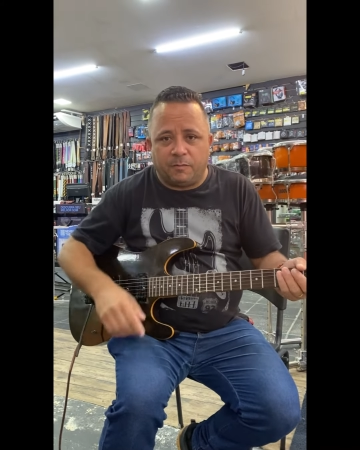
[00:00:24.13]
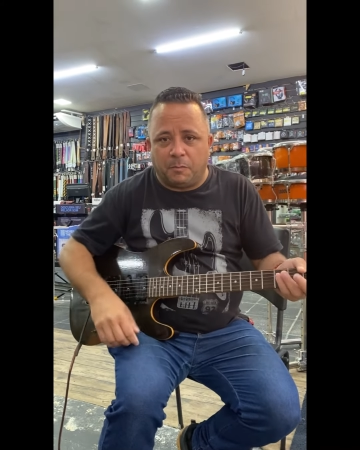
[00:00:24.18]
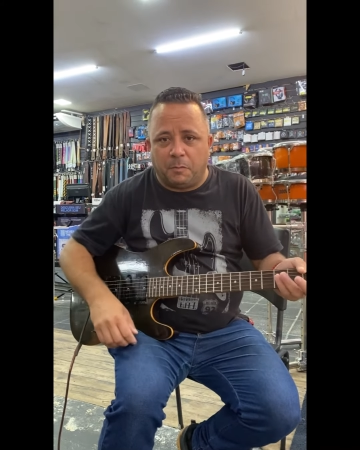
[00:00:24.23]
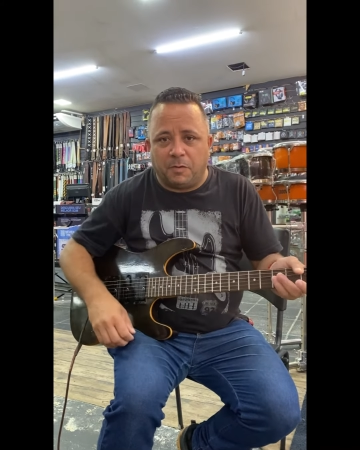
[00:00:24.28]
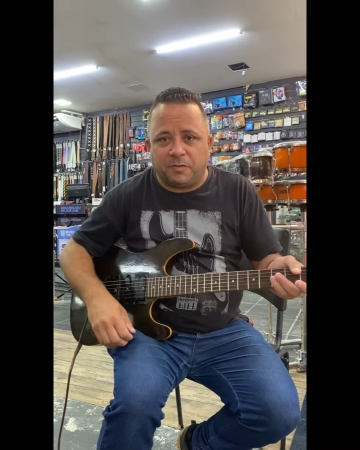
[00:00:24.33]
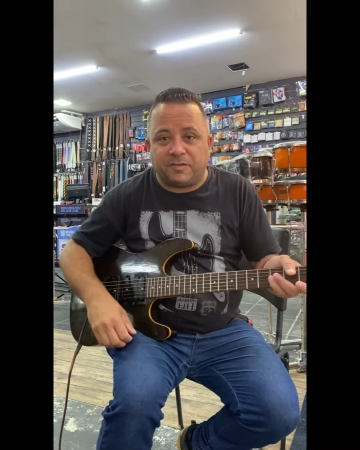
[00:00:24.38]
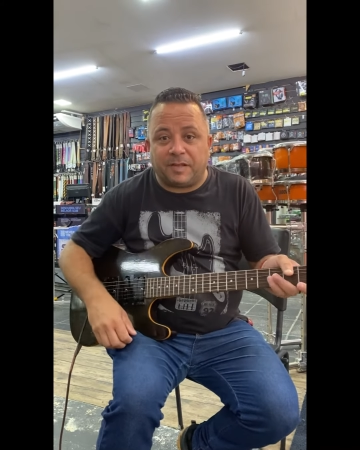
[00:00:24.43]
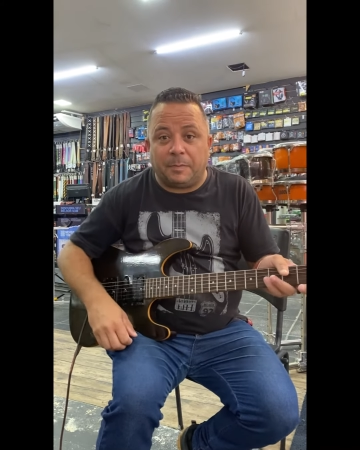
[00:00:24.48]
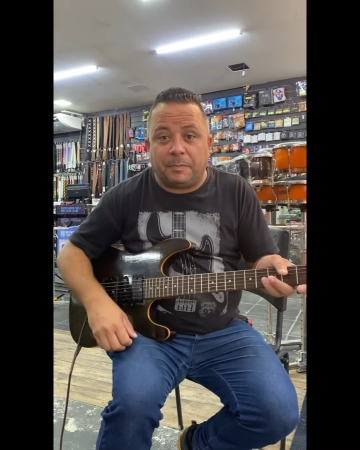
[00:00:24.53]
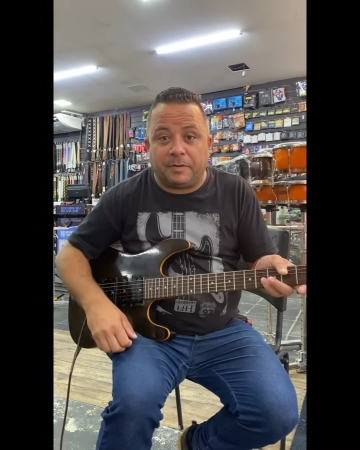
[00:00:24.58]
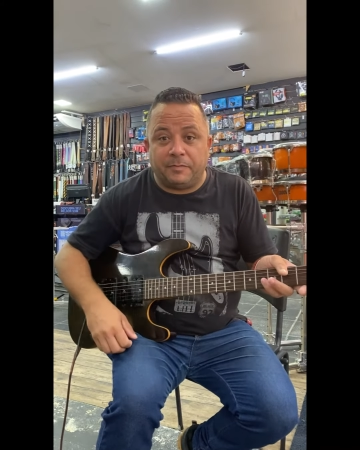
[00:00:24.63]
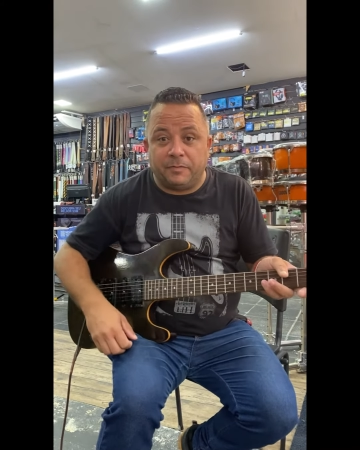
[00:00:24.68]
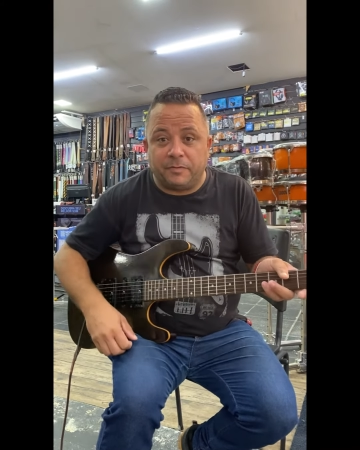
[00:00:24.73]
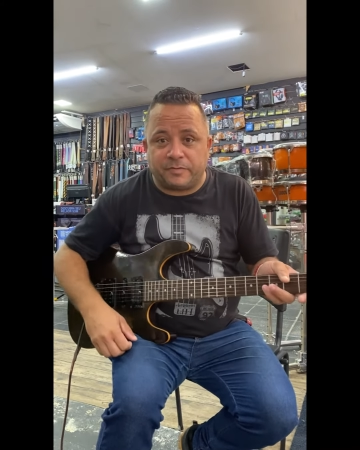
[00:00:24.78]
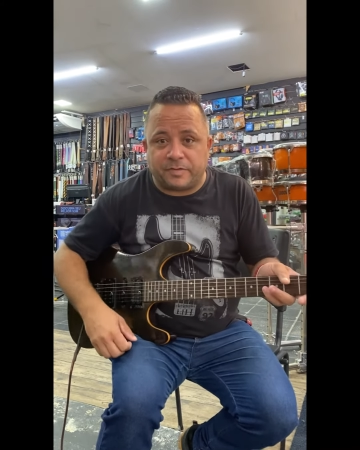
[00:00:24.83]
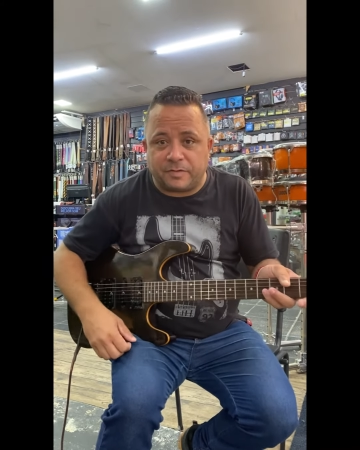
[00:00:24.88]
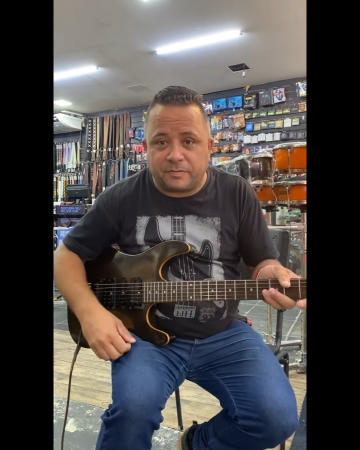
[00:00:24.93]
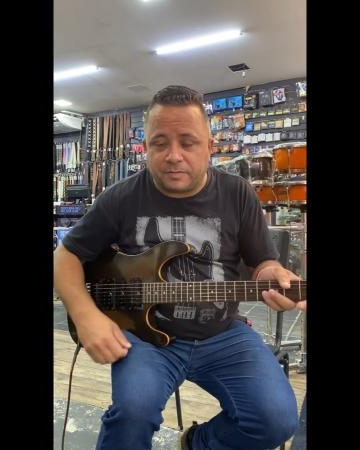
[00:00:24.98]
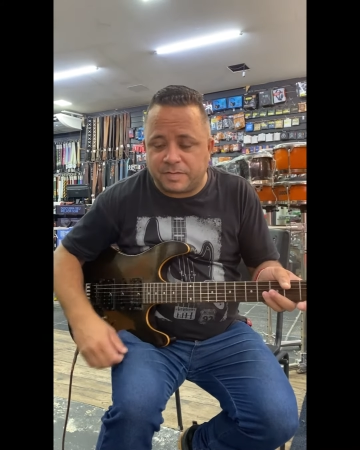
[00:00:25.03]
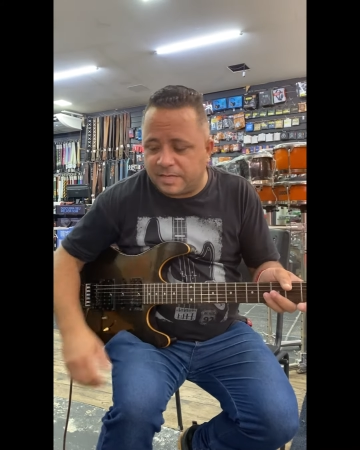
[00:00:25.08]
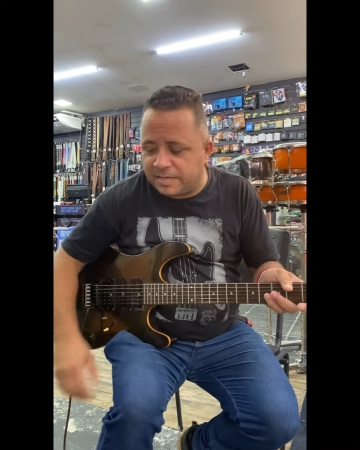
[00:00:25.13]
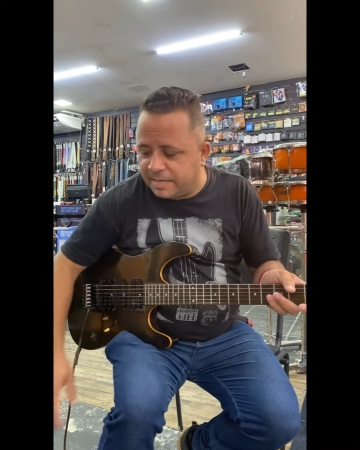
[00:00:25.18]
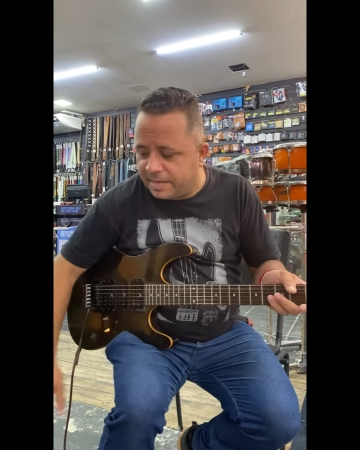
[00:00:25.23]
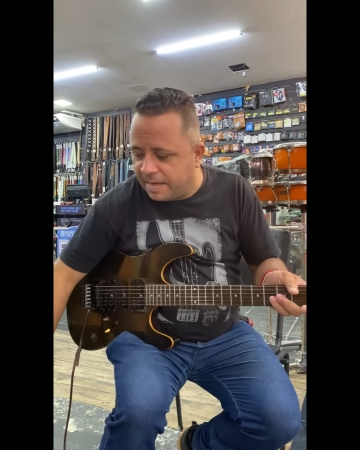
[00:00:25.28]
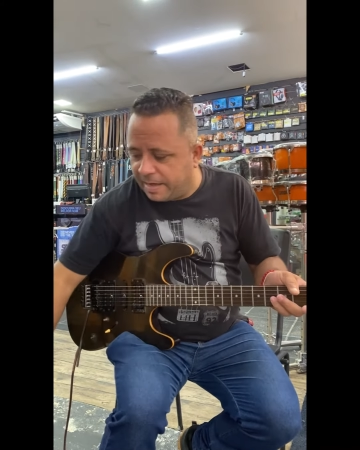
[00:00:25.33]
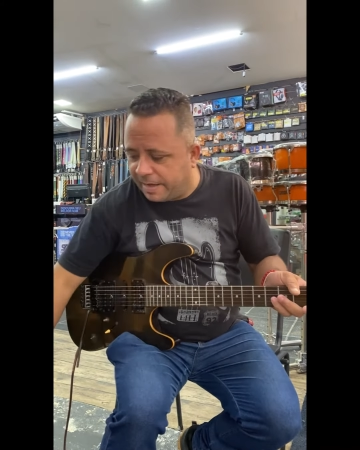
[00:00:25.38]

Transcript: mostrar para vocês o que que é